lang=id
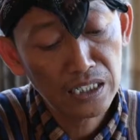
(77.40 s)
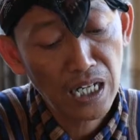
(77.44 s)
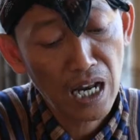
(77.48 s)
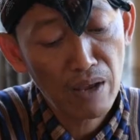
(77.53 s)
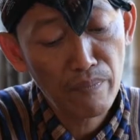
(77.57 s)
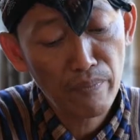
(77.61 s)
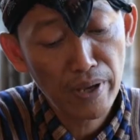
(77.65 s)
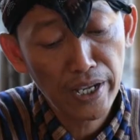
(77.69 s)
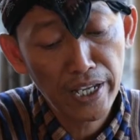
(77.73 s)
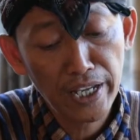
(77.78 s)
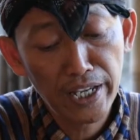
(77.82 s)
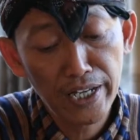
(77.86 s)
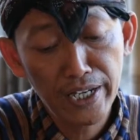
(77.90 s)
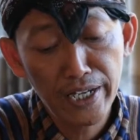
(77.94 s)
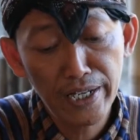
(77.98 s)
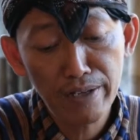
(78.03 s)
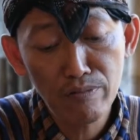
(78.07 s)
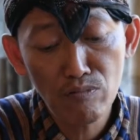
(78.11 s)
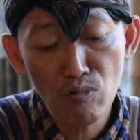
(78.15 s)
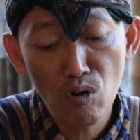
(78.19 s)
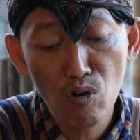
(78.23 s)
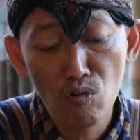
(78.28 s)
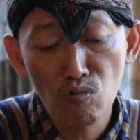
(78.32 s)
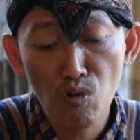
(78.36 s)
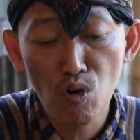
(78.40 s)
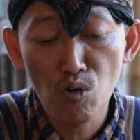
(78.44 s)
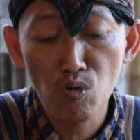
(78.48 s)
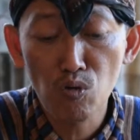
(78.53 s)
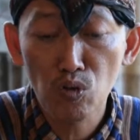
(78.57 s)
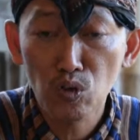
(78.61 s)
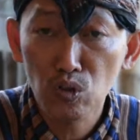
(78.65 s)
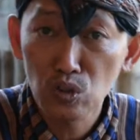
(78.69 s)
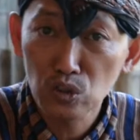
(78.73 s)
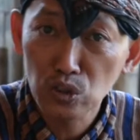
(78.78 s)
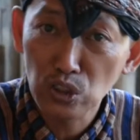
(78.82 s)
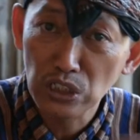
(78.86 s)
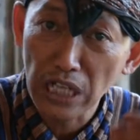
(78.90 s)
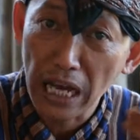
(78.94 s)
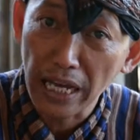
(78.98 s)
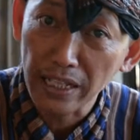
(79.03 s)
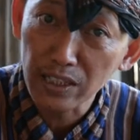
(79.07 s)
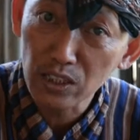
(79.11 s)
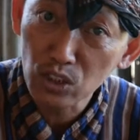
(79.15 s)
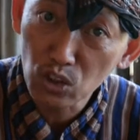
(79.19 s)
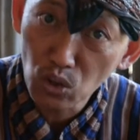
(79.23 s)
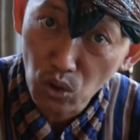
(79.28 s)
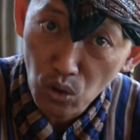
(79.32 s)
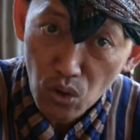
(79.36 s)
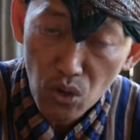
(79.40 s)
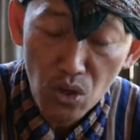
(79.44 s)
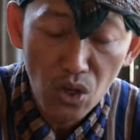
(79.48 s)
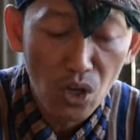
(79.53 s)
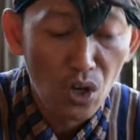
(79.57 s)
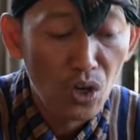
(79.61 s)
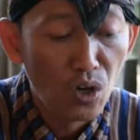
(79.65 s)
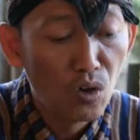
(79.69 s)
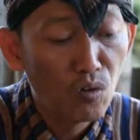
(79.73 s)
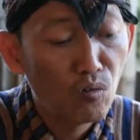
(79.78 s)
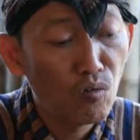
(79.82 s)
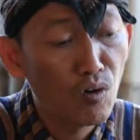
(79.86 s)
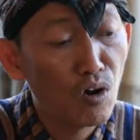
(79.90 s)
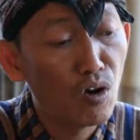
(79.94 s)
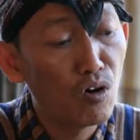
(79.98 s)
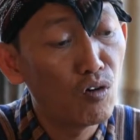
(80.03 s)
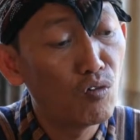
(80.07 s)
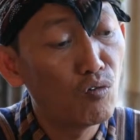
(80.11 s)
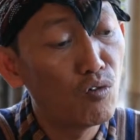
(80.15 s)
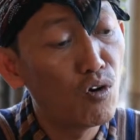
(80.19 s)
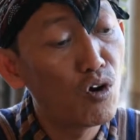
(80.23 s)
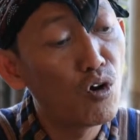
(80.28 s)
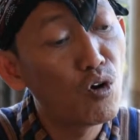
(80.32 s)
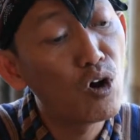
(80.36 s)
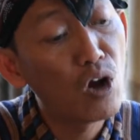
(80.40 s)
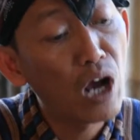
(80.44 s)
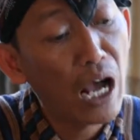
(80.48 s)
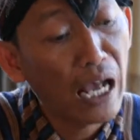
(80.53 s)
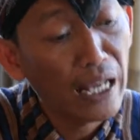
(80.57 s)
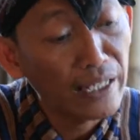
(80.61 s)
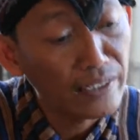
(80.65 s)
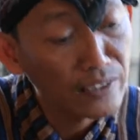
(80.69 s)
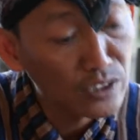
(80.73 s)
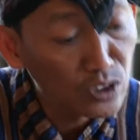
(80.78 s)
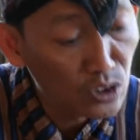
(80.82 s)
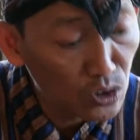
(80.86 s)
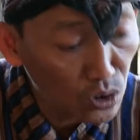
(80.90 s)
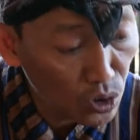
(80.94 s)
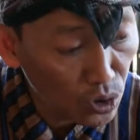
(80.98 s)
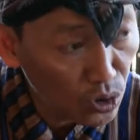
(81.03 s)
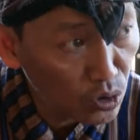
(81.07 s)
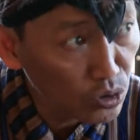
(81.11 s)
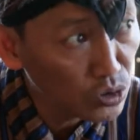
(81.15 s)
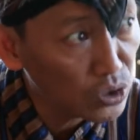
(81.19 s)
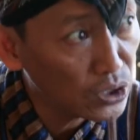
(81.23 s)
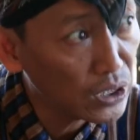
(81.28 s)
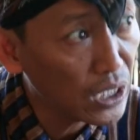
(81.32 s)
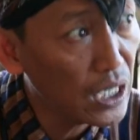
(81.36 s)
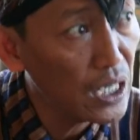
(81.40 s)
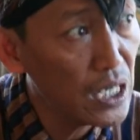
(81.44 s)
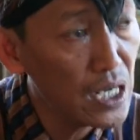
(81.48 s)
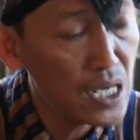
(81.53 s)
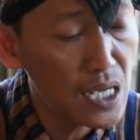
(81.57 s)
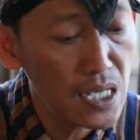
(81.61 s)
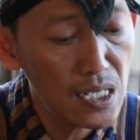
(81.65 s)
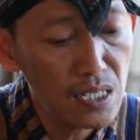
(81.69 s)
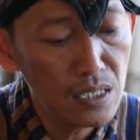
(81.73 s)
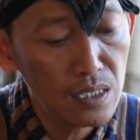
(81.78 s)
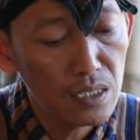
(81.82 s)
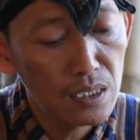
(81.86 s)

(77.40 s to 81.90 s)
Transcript: selama ini wong-wong jatuh wong-wong hancur usaha